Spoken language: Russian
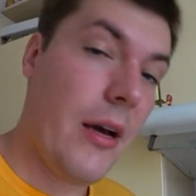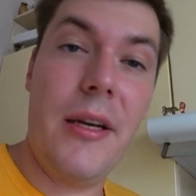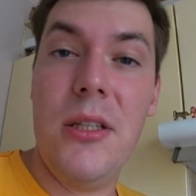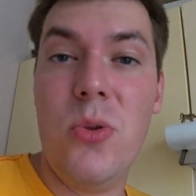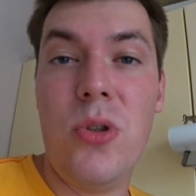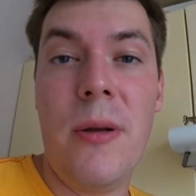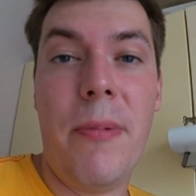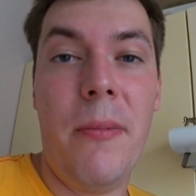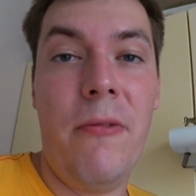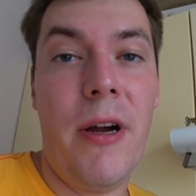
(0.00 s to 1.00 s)
Рис нужно
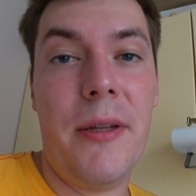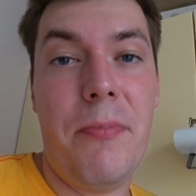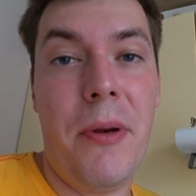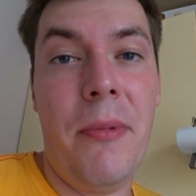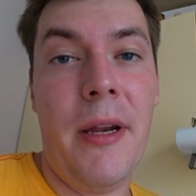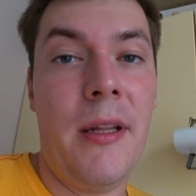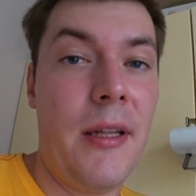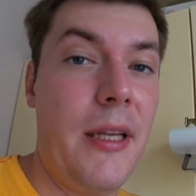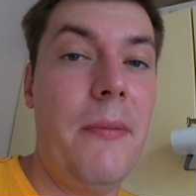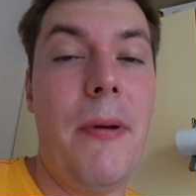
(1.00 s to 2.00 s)
промывать примерно
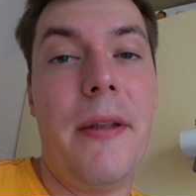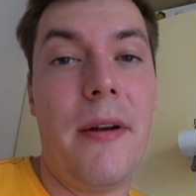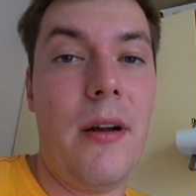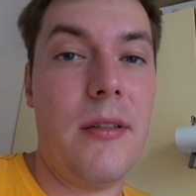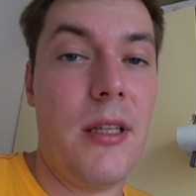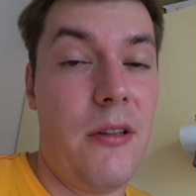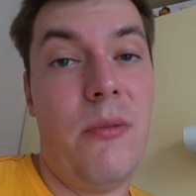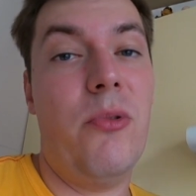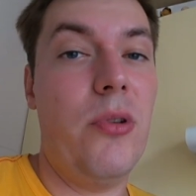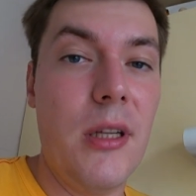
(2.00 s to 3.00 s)
3-5 раз, этого
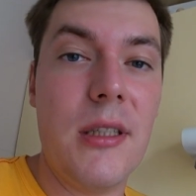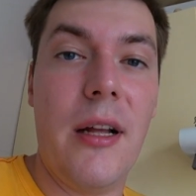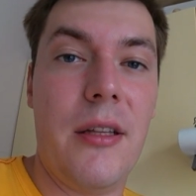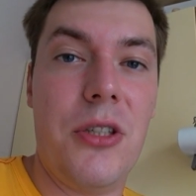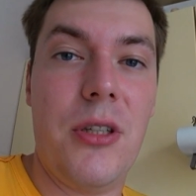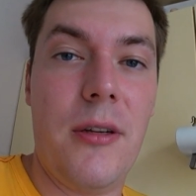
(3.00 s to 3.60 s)
будет достаточно.